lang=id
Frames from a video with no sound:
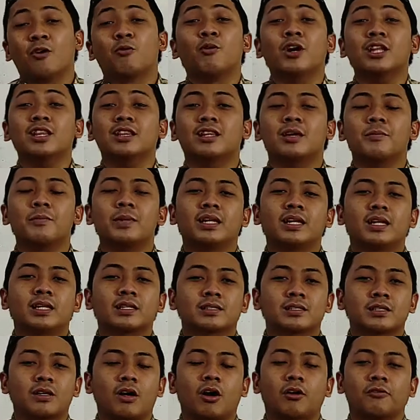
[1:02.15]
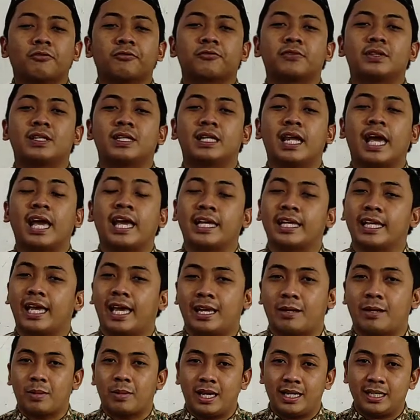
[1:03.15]
What the meanings of day
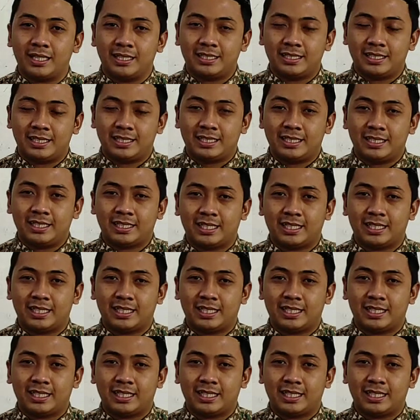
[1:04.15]
month?